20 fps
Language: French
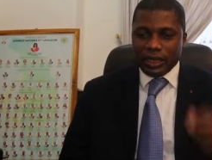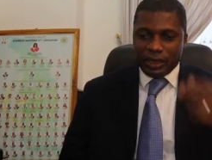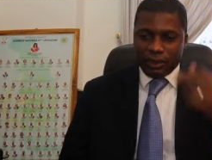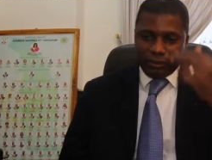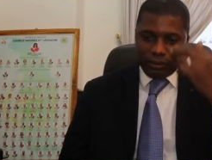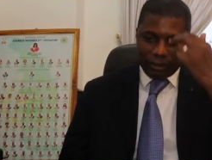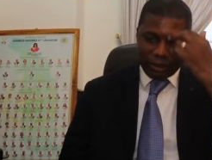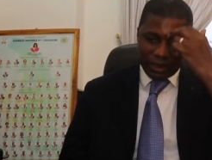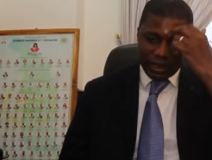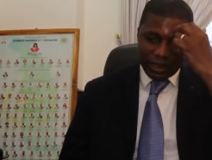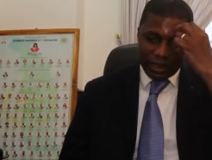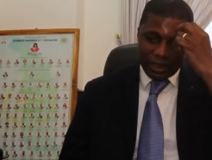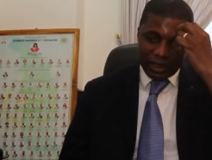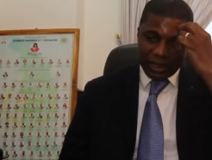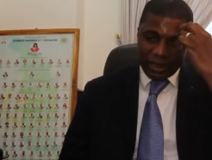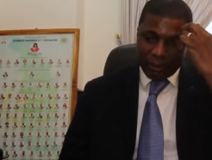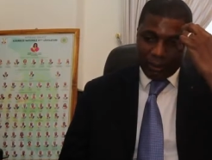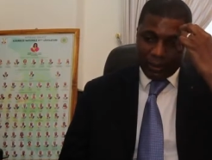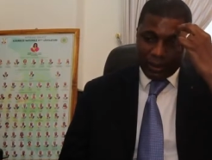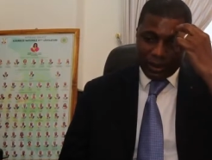Ils vont tracer
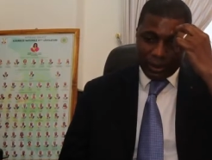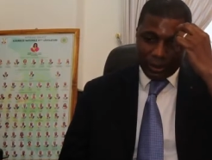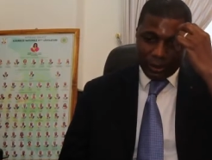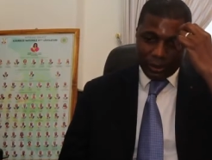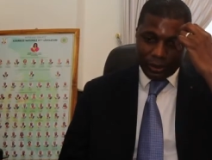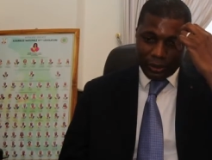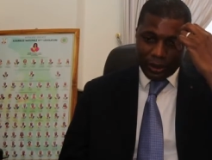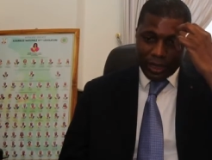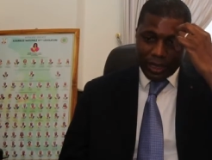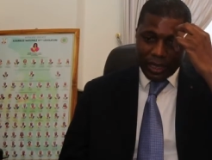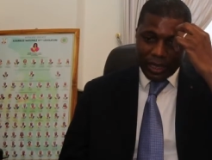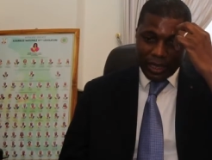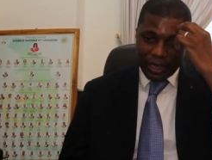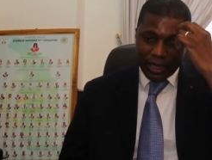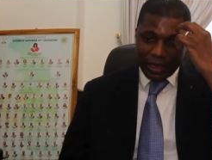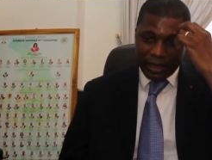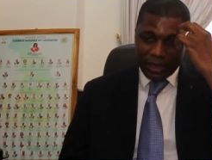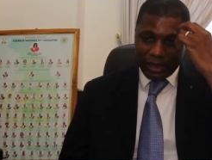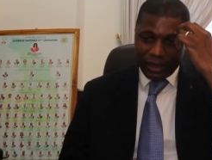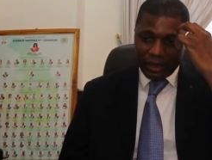des pistes
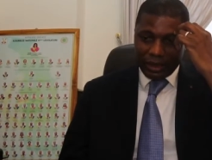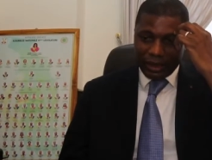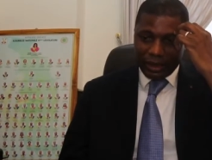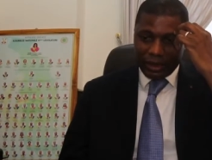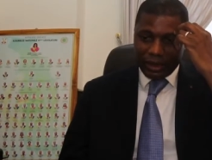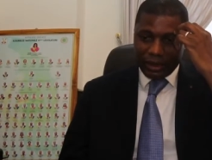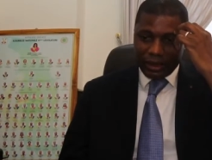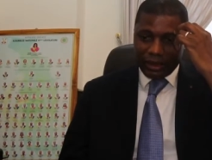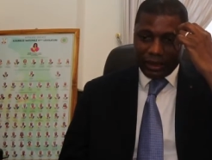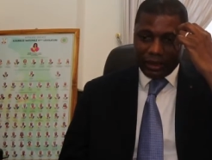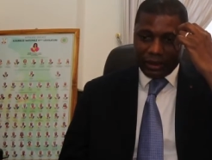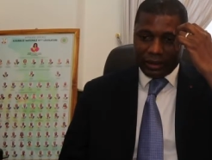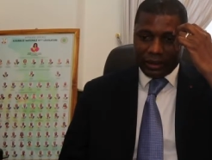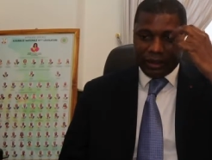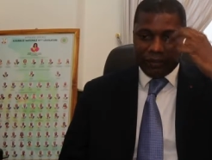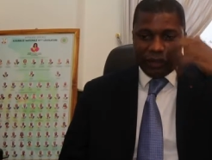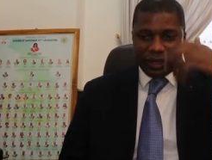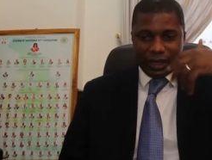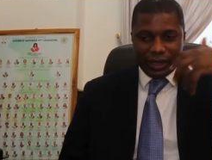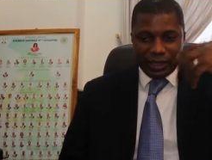rurales, euh,
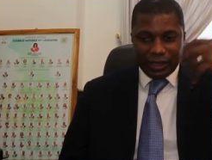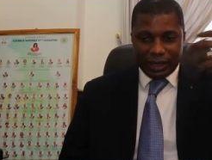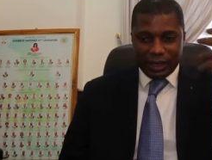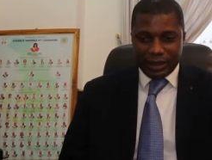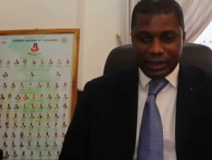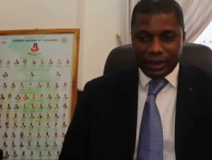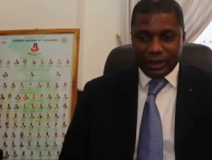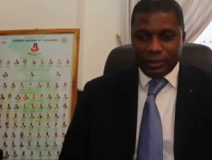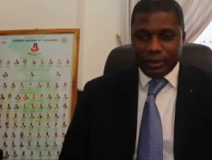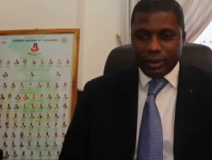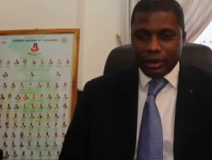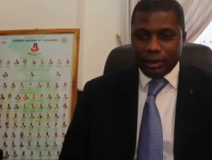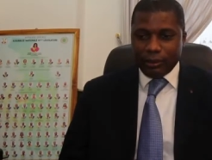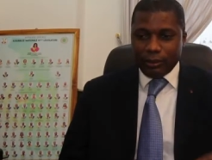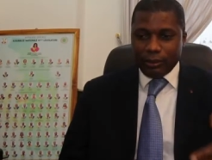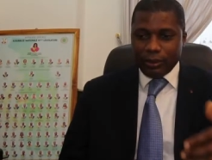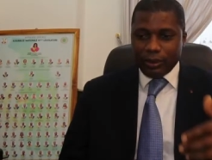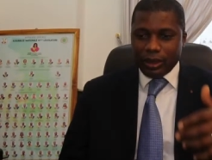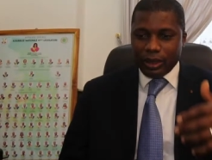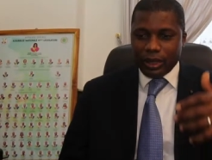ça va créer ainsi de
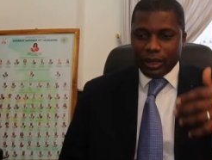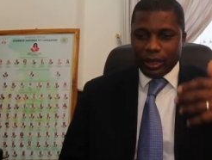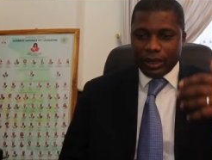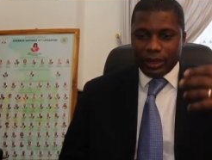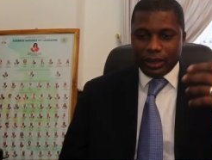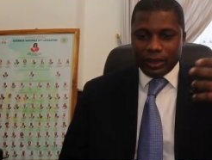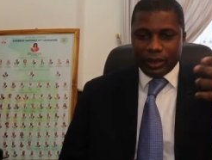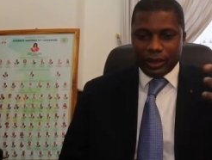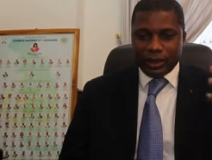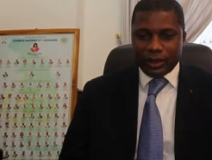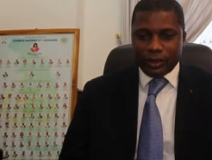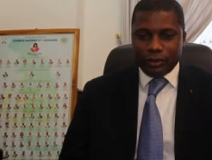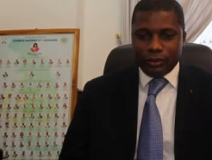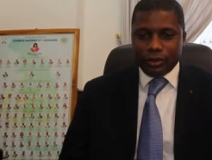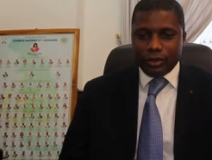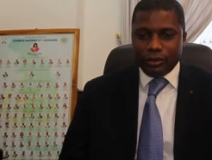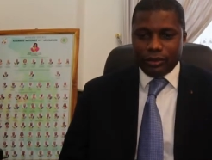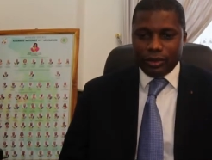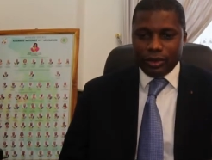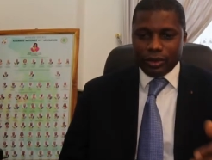l'emploi, des
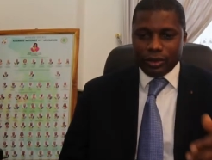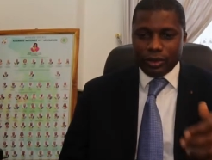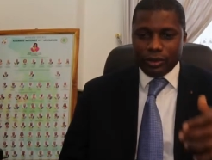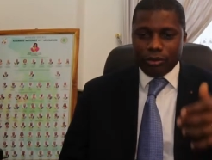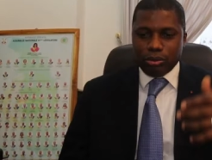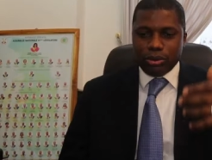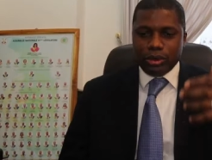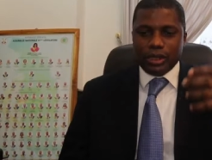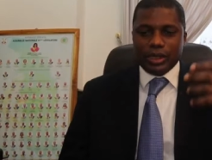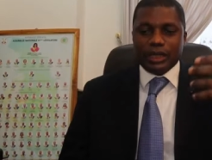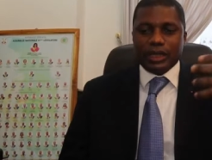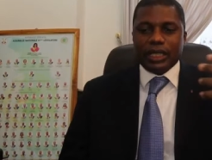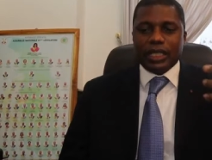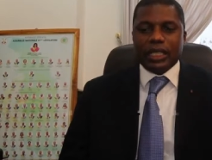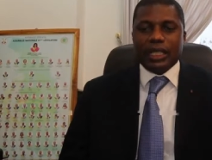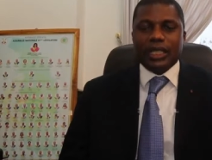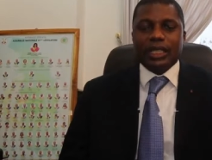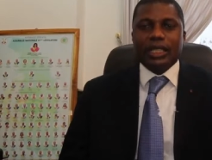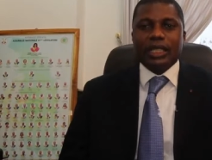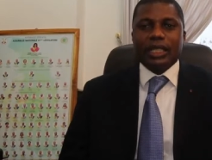revenus fiscaux pour
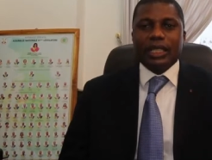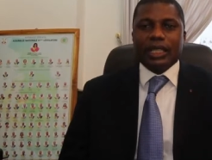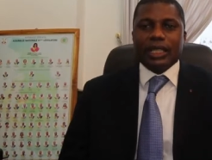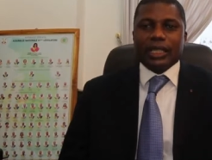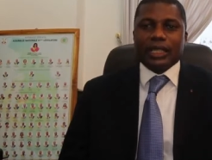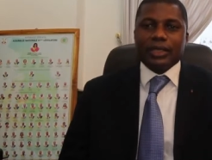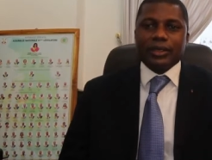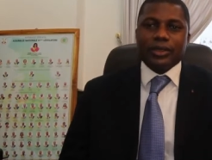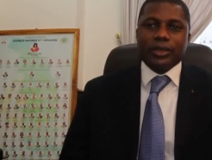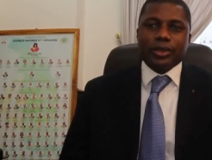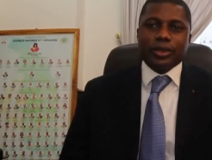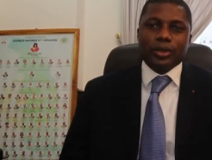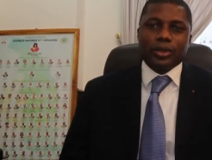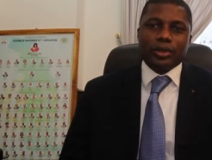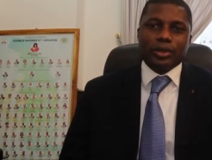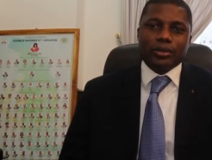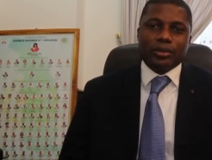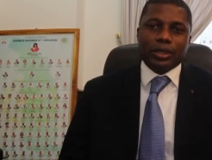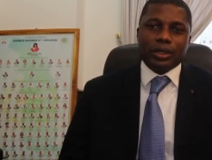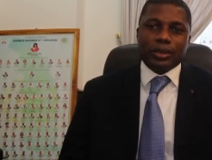l'État, l'acquisition de
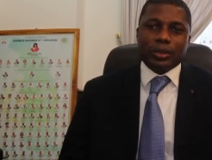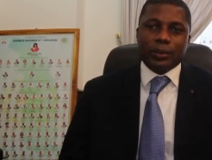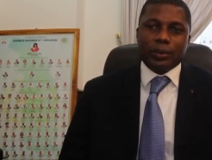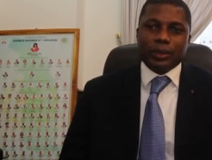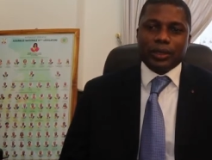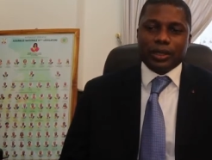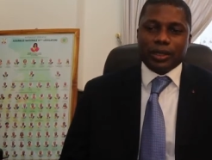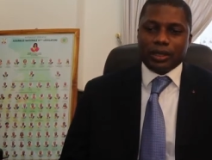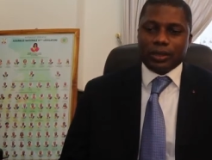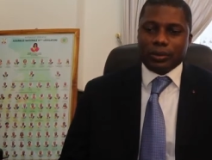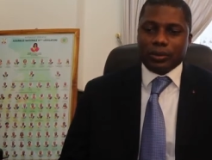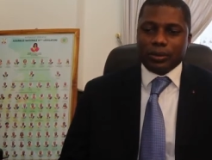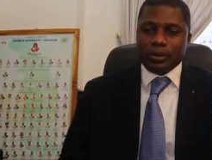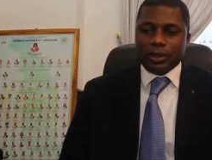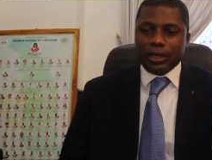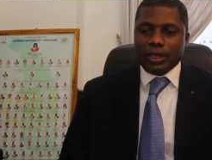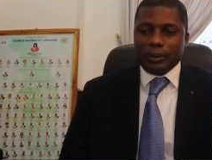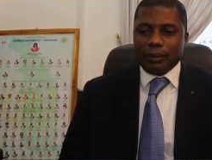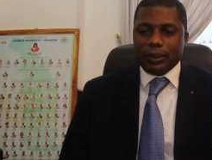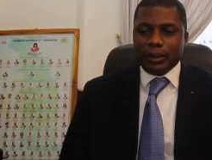nouvelles compétences
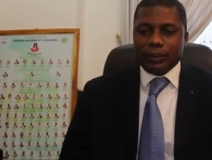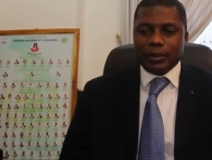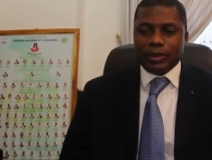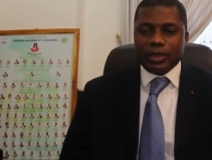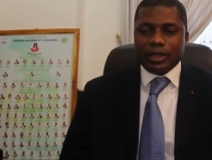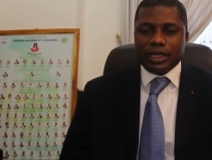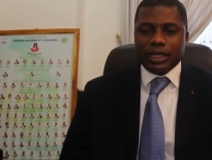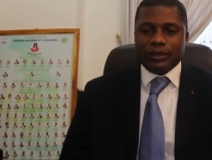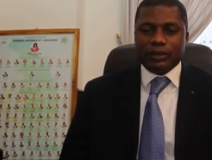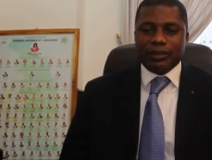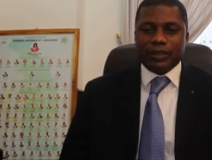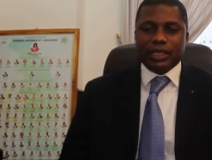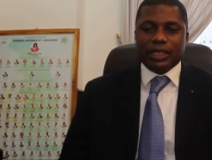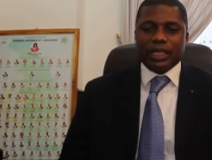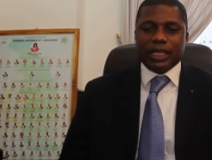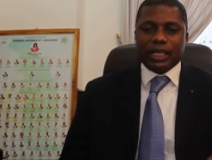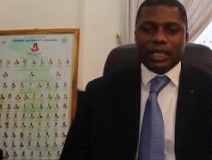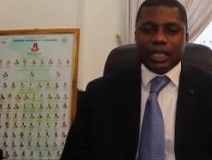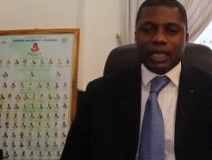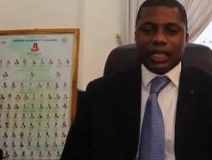pour les membres de cette
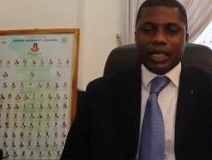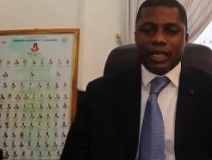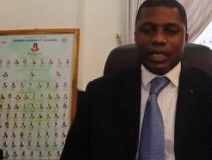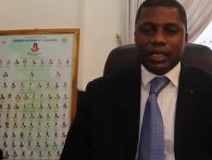filière-là.